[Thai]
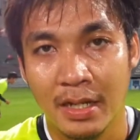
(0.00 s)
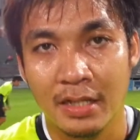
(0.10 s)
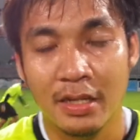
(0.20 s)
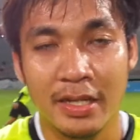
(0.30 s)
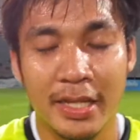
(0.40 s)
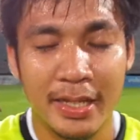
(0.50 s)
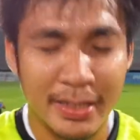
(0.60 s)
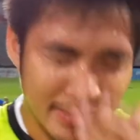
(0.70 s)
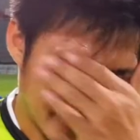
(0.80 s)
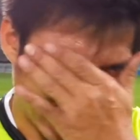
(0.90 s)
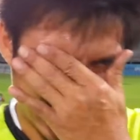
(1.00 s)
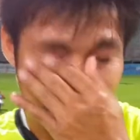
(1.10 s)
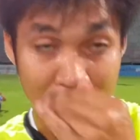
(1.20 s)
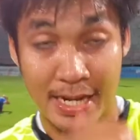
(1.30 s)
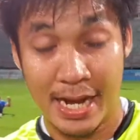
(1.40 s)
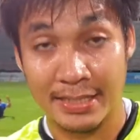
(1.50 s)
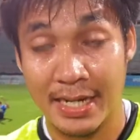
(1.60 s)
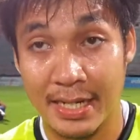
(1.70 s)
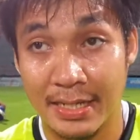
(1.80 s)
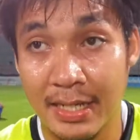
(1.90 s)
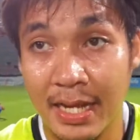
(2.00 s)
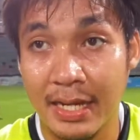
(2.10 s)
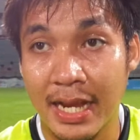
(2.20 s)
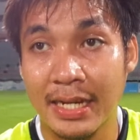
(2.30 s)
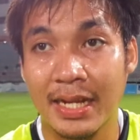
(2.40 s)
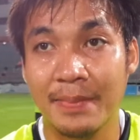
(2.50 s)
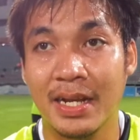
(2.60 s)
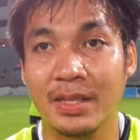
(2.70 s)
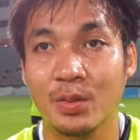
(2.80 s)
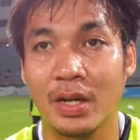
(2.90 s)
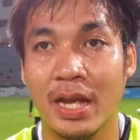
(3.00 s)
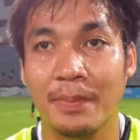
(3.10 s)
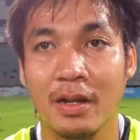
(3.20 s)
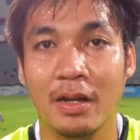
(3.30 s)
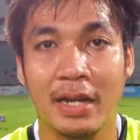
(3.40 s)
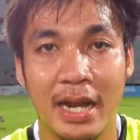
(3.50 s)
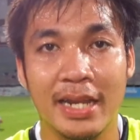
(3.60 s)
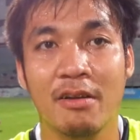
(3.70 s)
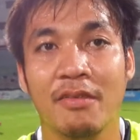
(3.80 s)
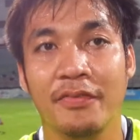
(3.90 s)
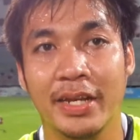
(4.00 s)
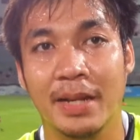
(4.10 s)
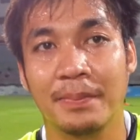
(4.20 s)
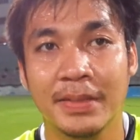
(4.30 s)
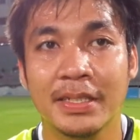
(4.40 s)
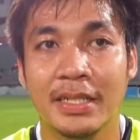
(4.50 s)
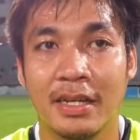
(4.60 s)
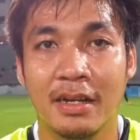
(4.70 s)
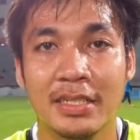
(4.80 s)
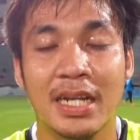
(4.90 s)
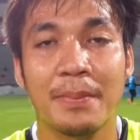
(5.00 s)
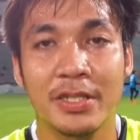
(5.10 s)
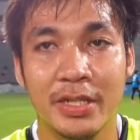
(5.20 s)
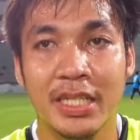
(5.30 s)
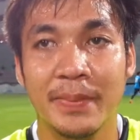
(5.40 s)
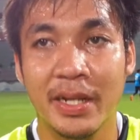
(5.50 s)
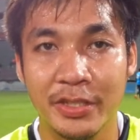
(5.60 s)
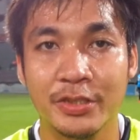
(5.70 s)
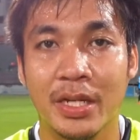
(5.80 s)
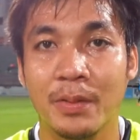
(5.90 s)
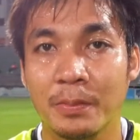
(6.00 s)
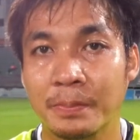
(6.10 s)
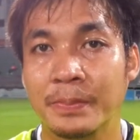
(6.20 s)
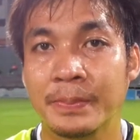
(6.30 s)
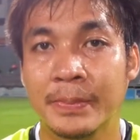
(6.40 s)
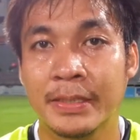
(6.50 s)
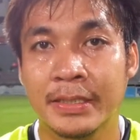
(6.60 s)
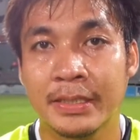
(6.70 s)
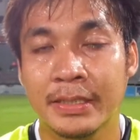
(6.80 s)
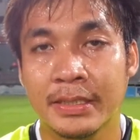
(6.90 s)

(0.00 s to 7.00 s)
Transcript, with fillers: ก็ตอนนี้หายจากอาการกล้ามเนื้อกระตุกนะครับก็กำลังเรียกความฟิตครับ แล้วก็จะกลับมาช่วยทีมให้เร็วที่สุดครับคาดว่า